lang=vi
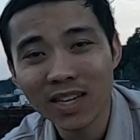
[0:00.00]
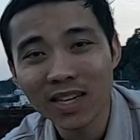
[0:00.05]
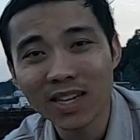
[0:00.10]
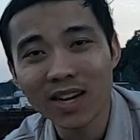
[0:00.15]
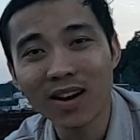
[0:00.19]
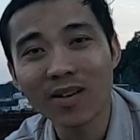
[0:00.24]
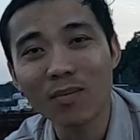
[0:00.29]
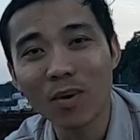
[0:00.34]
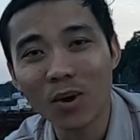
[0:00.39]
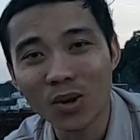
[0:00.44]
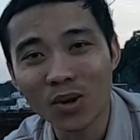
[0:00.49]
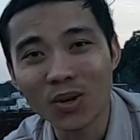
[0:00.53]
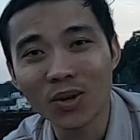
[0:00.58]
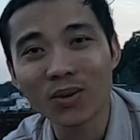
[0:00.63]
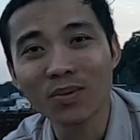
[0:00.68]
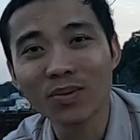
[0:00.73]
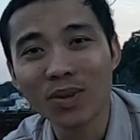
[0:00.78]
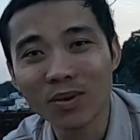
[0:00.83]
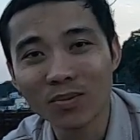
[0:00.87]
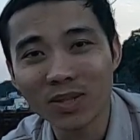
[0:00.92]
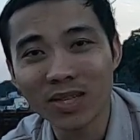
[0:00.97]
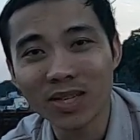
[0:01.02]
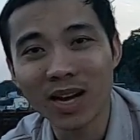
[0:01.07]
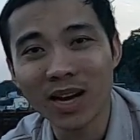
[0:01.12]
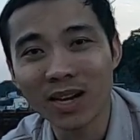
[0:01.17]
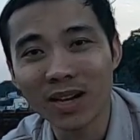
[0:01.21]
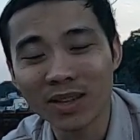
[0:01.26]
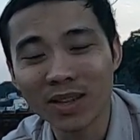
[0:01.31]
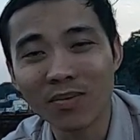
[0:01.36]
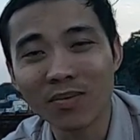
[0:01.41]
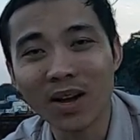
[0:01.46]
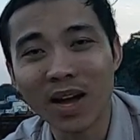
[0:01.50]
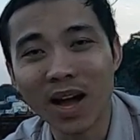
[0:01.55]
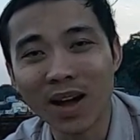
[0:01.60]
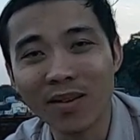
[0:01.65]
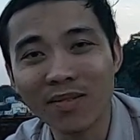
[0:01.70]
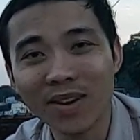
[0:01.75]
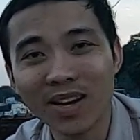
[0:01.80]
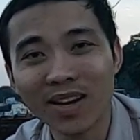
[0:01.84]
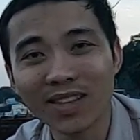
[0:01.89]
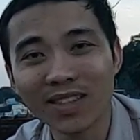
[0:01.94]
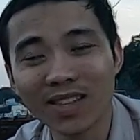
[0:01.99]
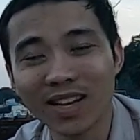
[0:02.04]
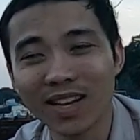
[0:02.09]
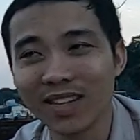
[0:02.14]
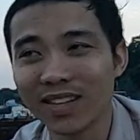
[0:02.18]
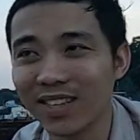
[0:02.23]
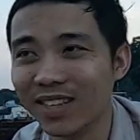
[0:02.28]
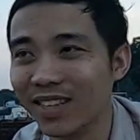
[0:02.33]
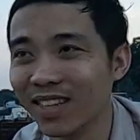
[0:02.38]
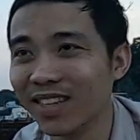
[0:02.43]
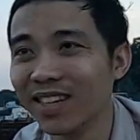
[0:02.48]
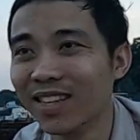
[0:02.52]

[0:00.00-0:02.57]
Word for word: à, mọi người cũng thông thông cảm ha tại